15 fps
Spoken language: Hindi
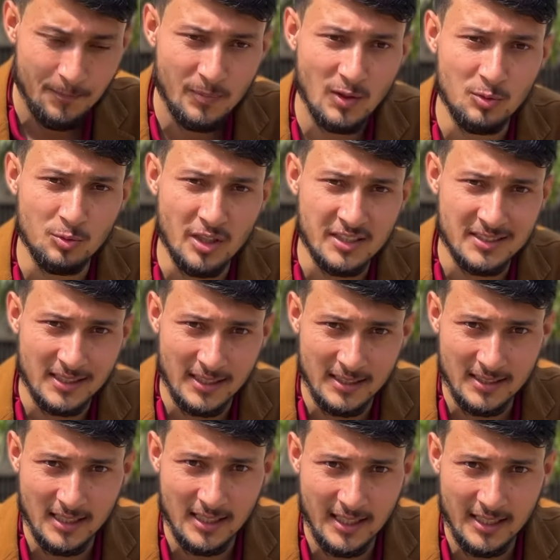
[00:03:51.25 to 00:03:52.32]
उनको एक स्क्रीन
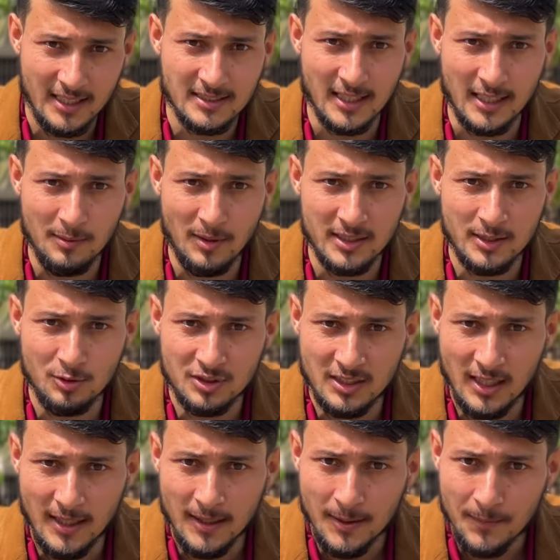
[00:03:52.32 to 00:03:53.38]
तक ले गया ज़ाहरी बात है उससे